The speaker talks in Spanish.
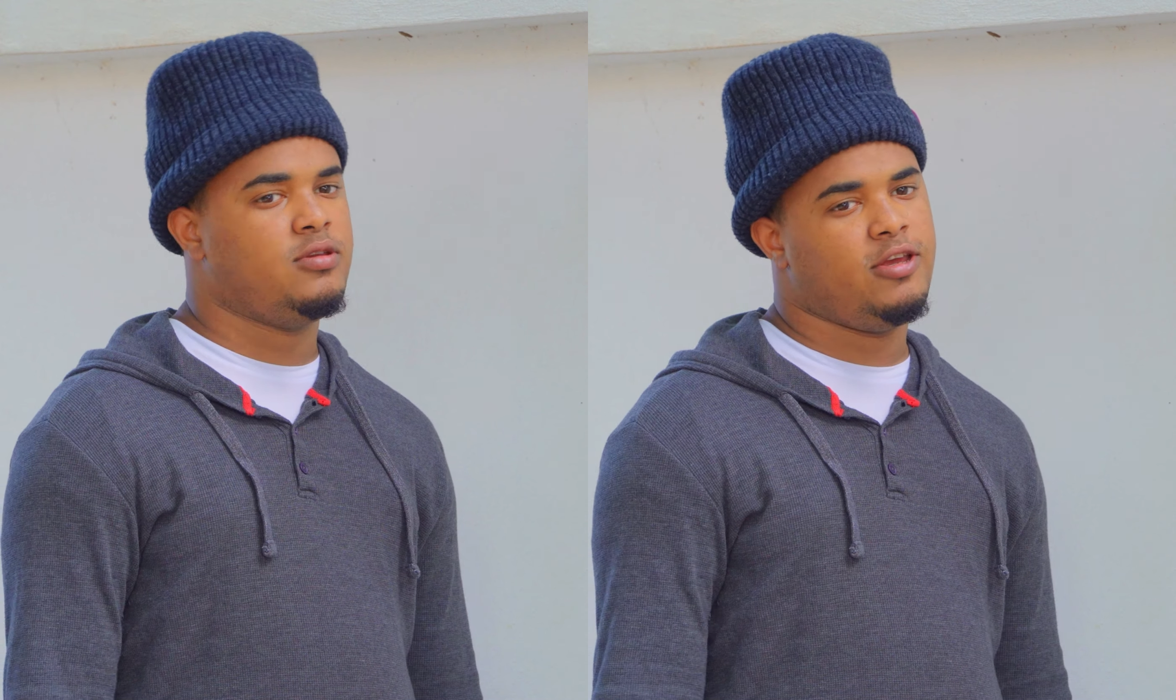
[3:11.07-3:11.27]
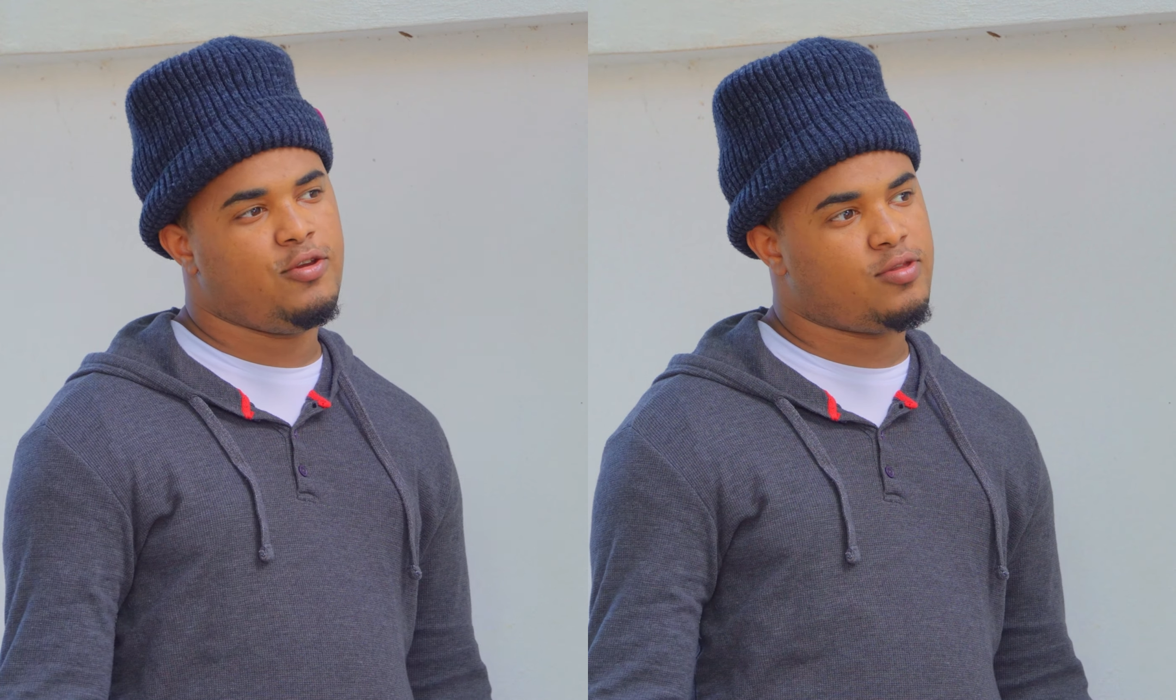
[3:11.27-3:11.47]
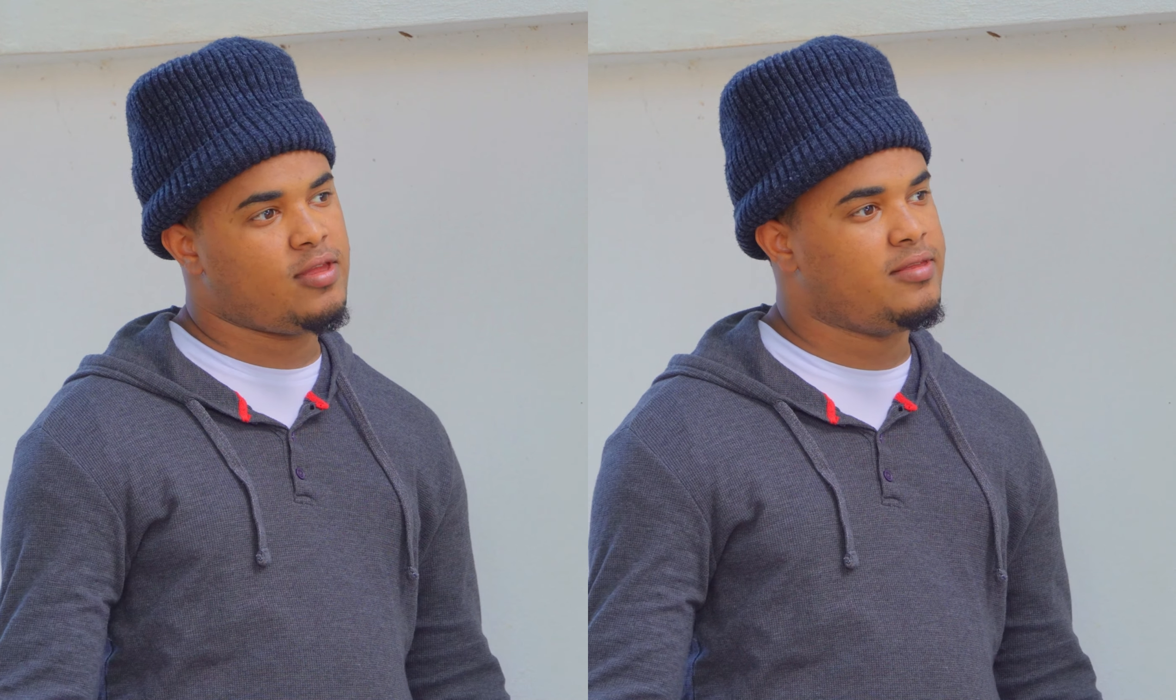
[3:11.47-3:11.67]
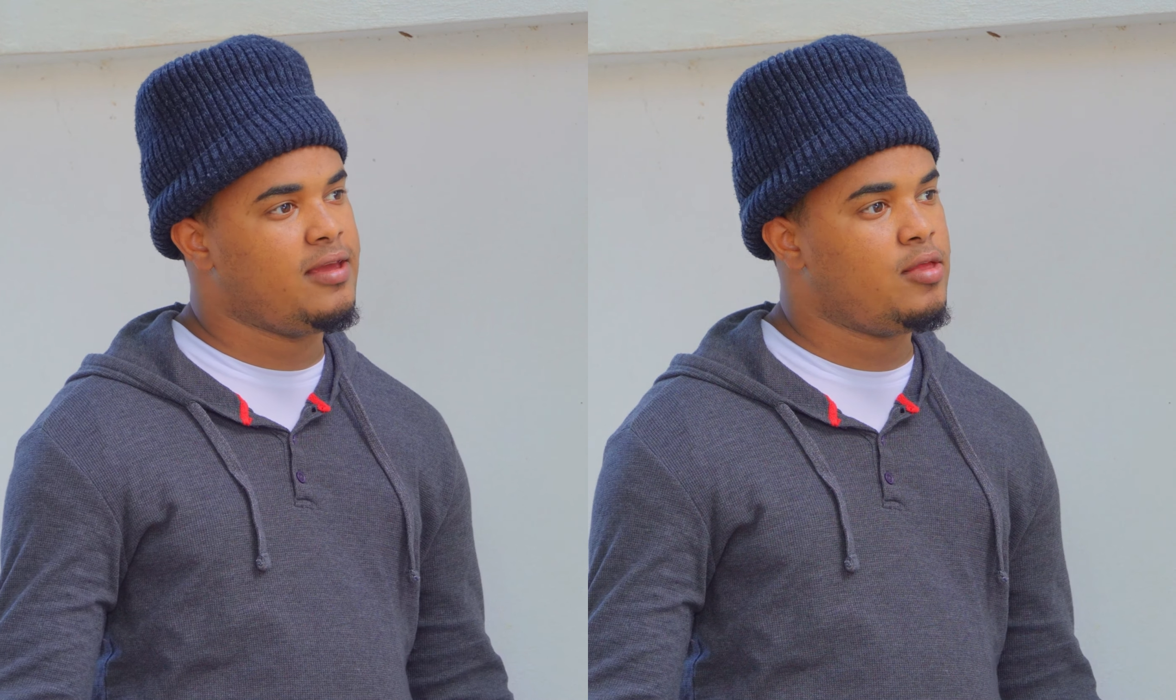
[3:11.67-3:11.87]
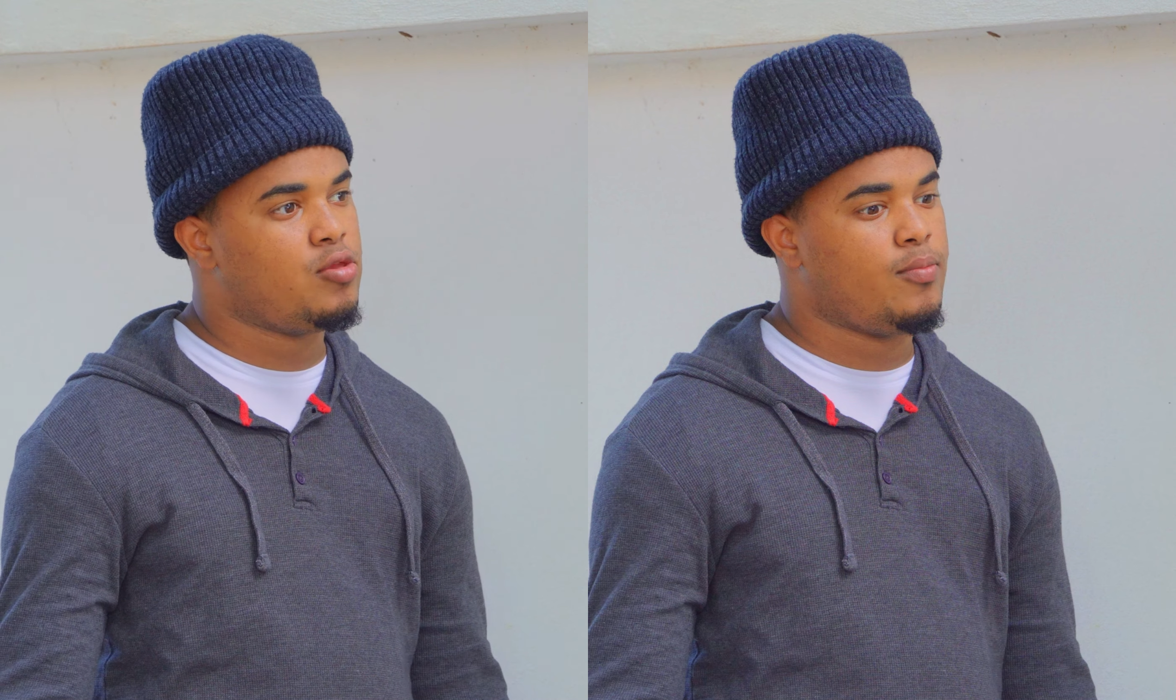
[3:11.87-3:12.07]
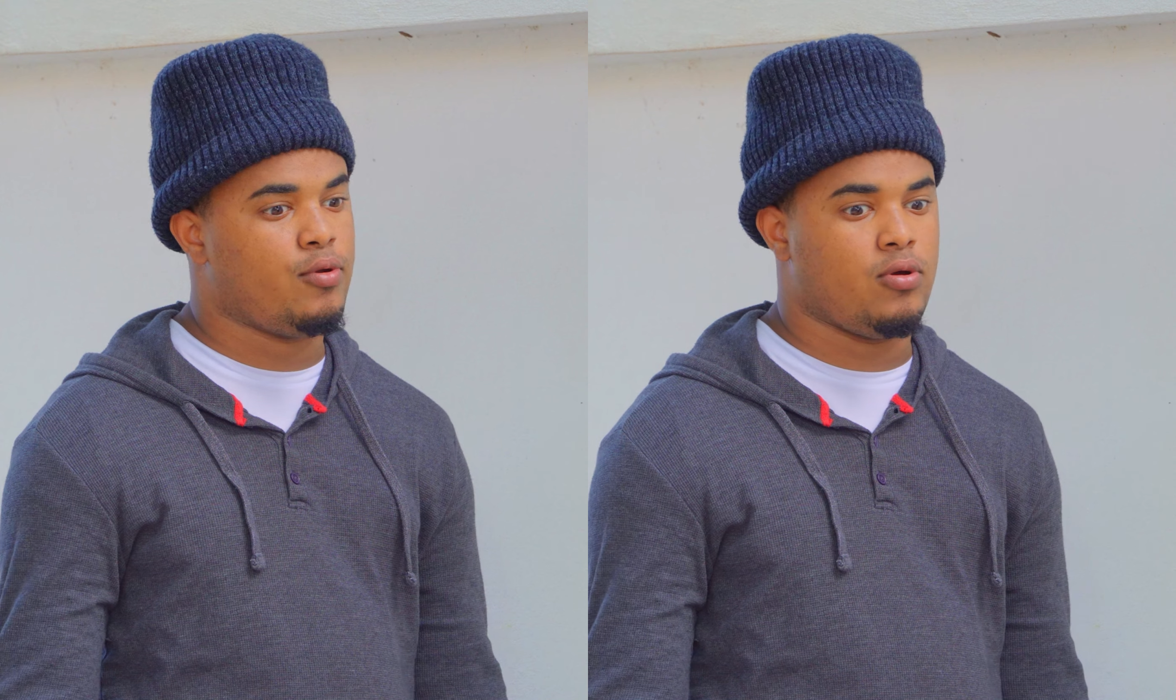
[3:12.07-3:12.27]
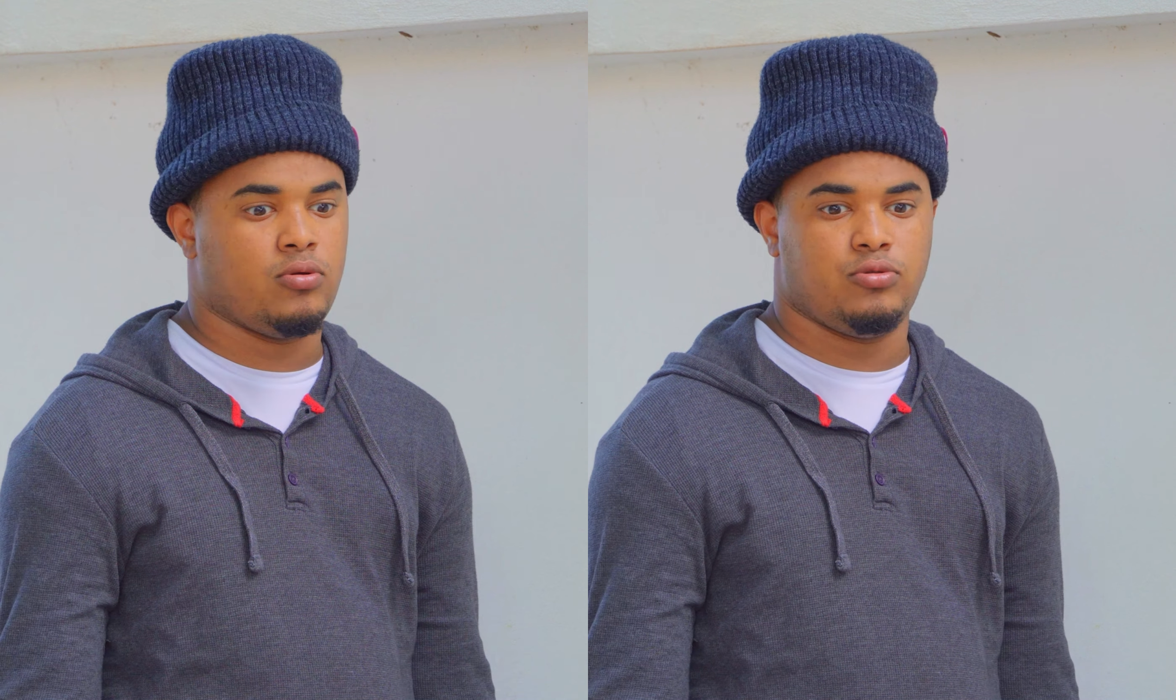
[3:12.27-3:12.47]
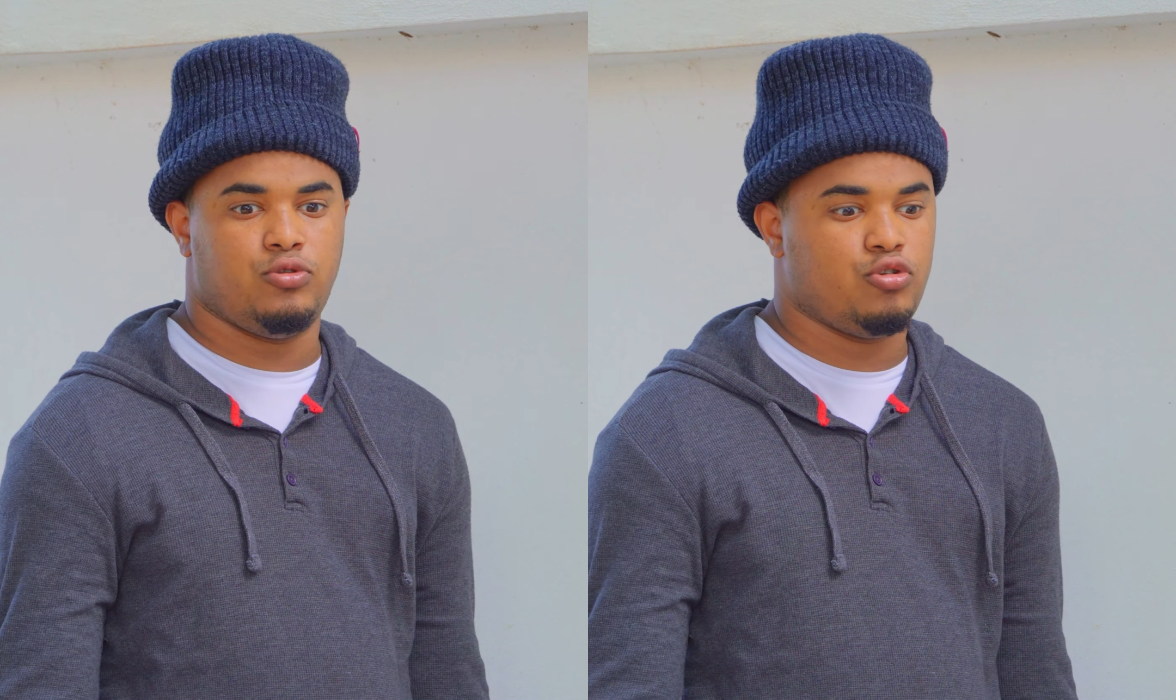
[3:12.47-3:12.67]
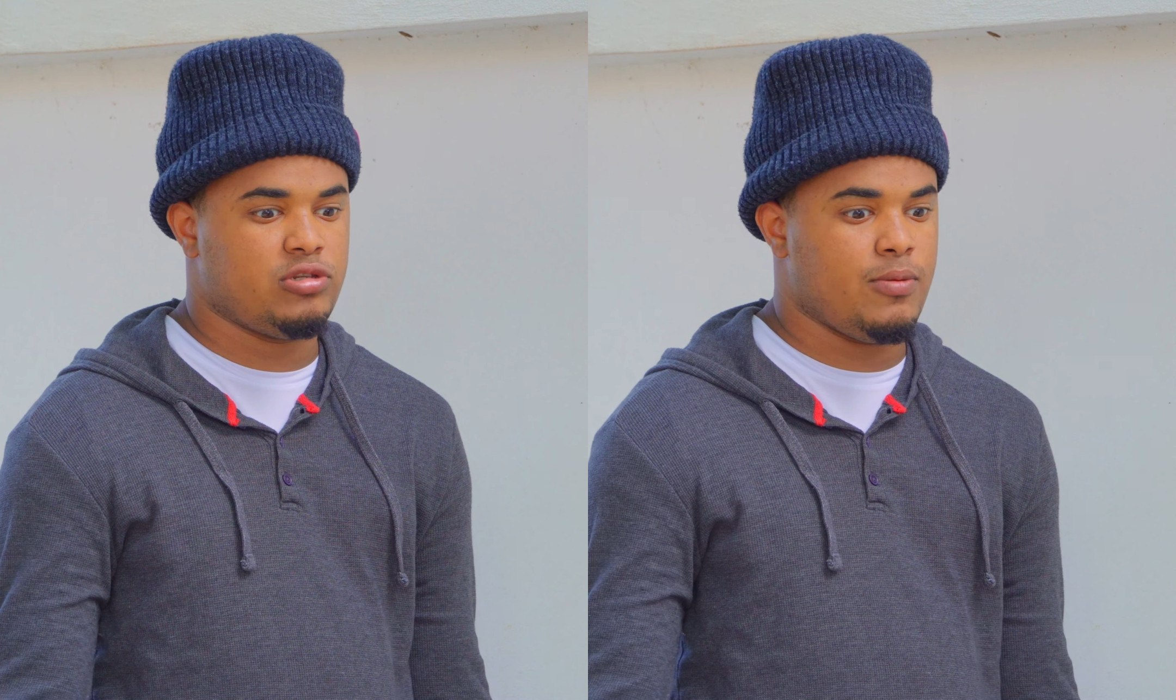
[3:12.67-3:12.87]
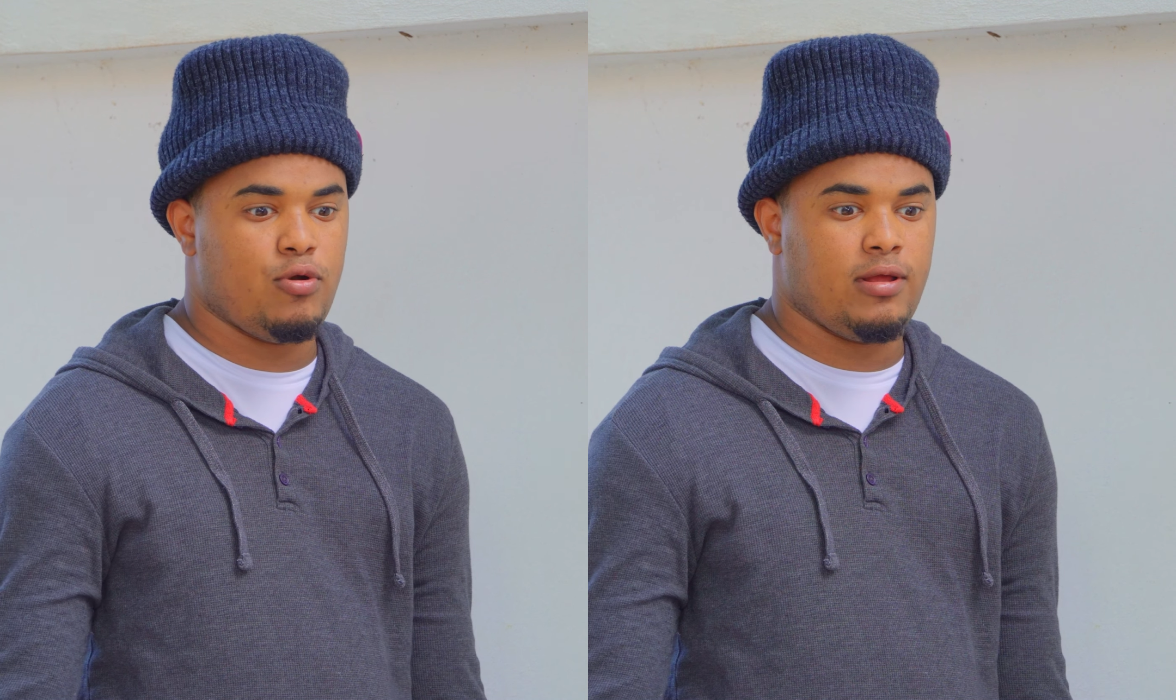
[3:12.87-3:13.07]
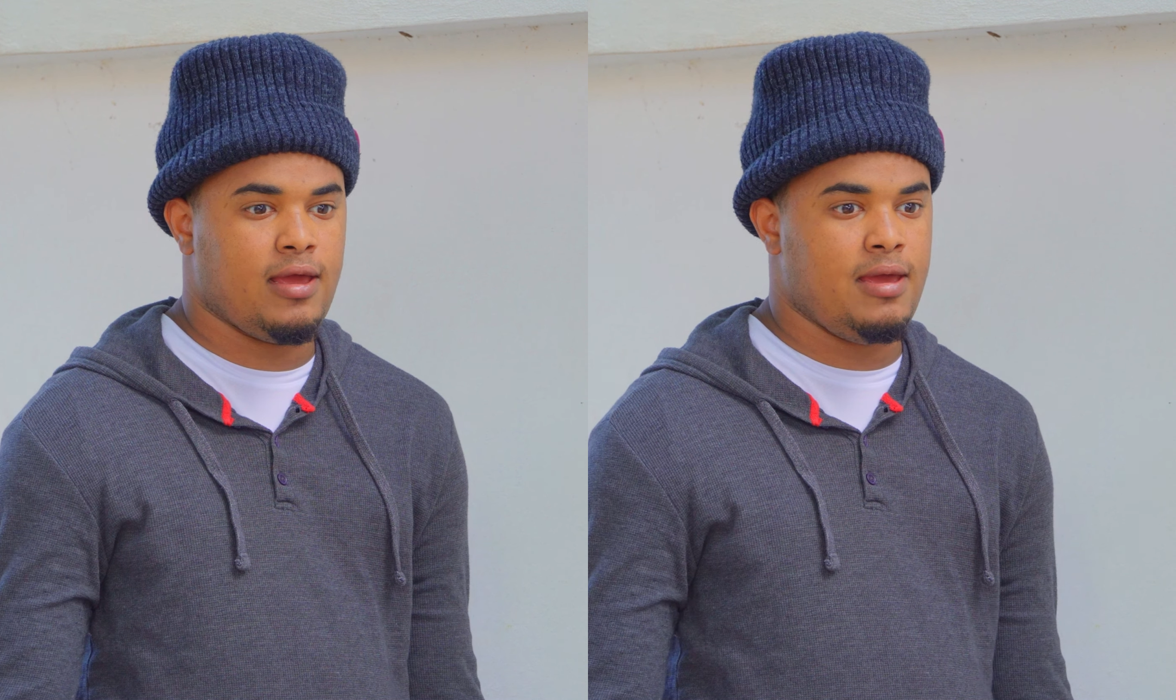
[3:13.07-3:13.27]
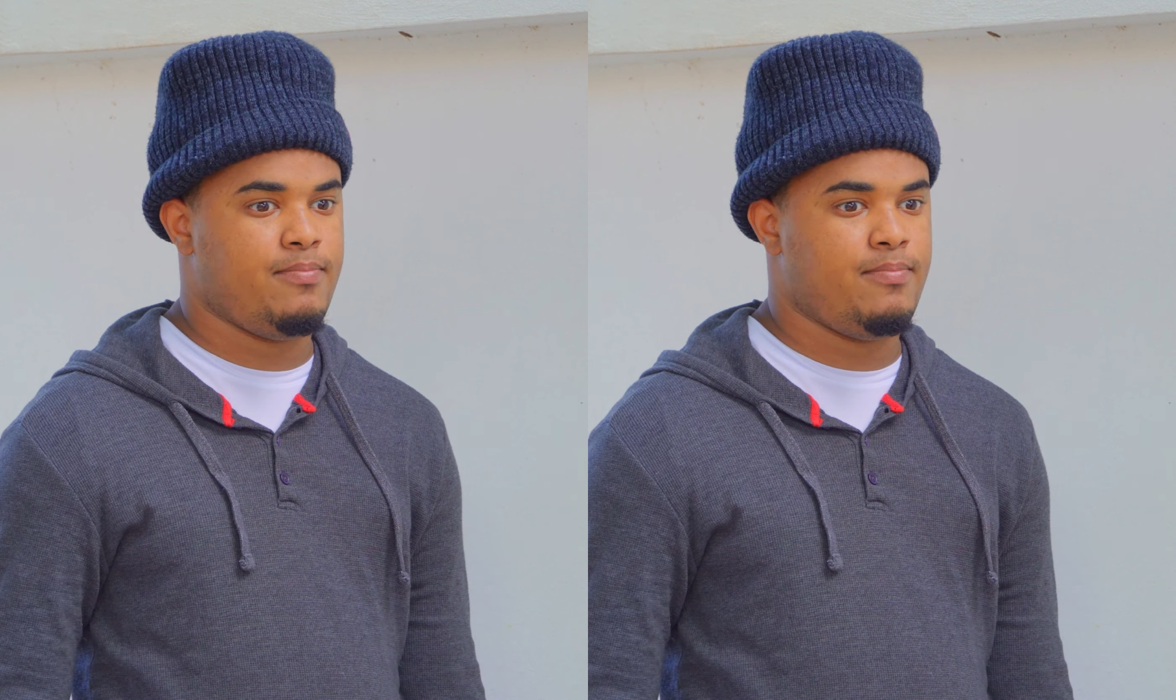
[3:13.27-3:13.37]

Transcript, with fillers: Sí, yo te entiendo, pero no sé por qué,